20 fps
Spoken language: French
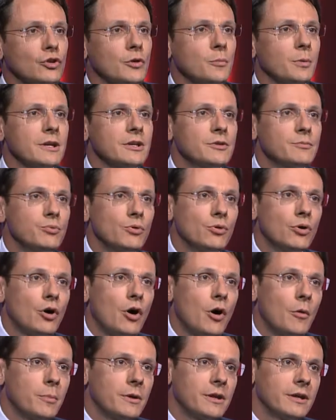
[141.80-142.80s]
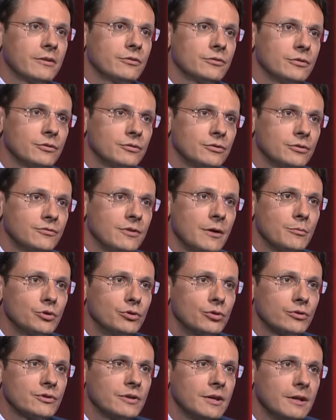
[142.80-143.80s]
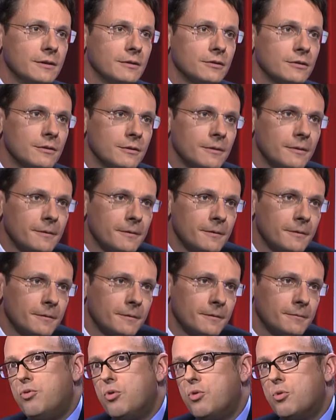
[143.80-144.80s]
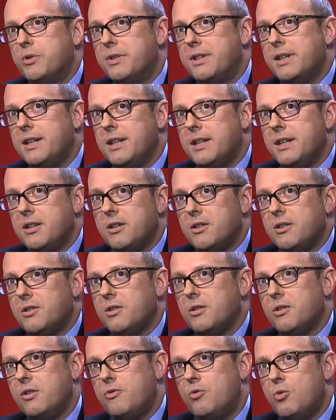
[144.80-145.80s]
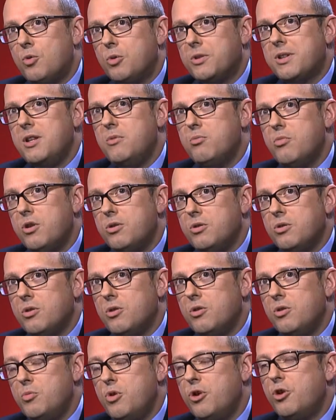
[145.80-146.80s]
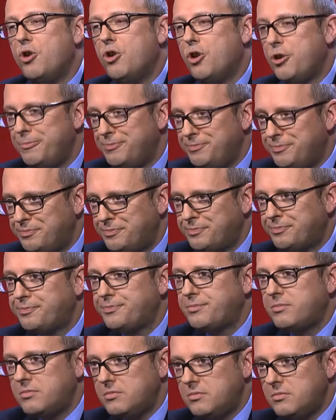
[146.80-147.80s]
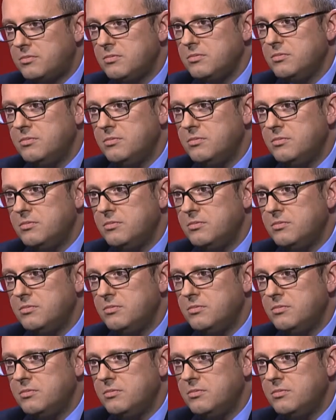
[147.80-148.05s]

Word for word: entreprises pour remplir ce, fameux dossier Alors, faut compter, il faut compter une, bonne, une bonne heure. Et après,